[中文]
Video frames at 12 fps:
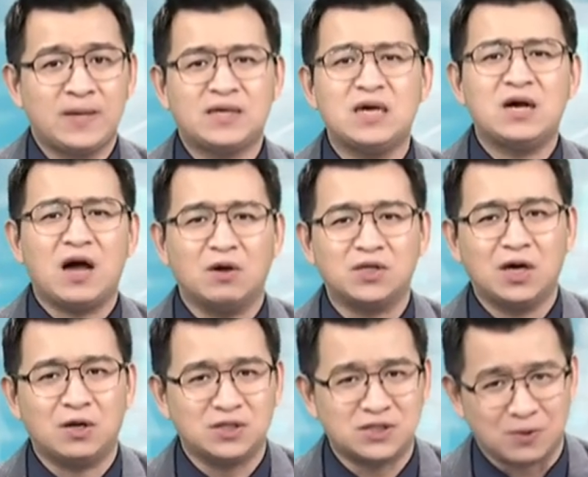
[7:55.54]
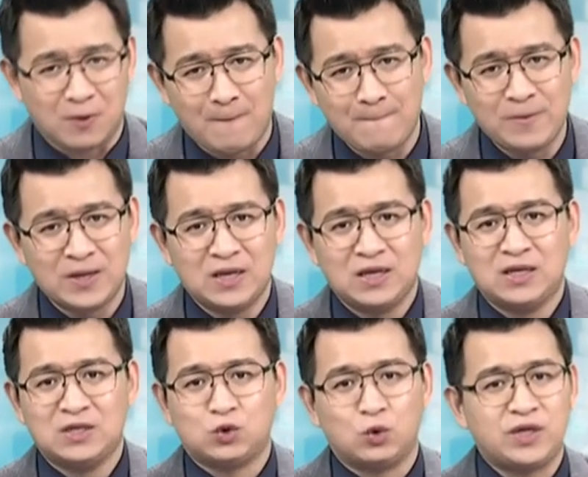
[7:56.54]
更好笑的是什么？
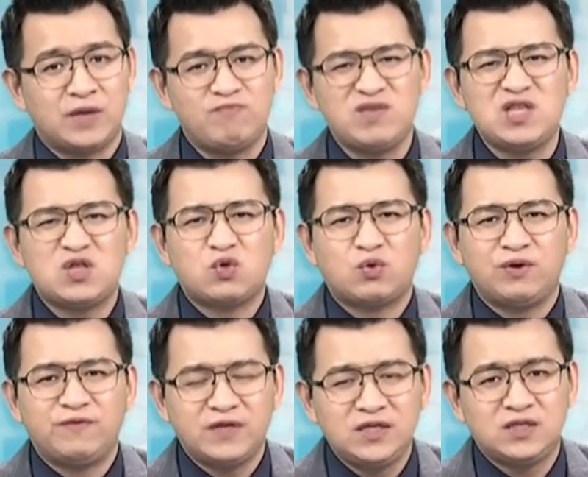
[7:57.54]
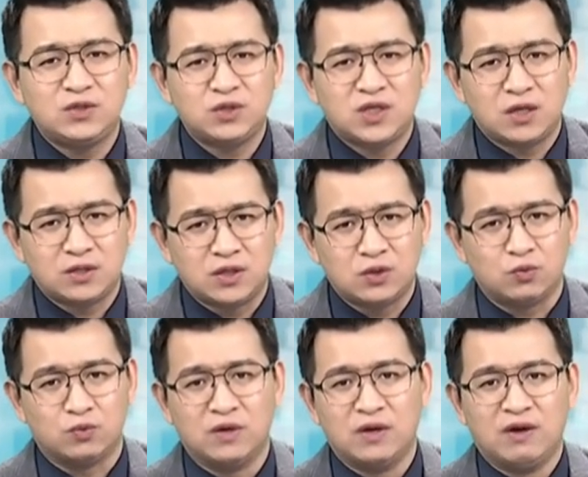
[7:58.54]
昨天一堆分析师去蹭热度，
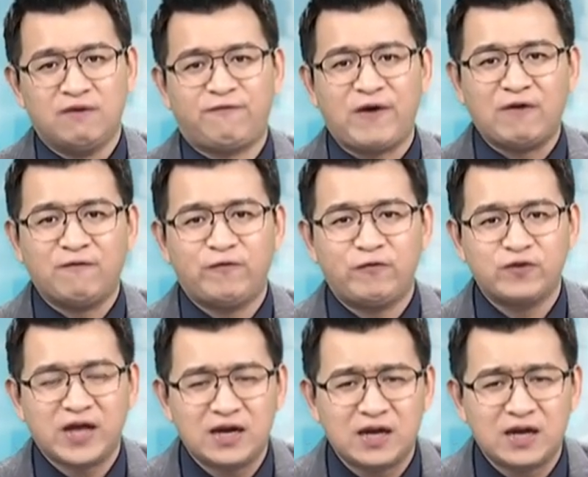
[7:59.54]
仿佛他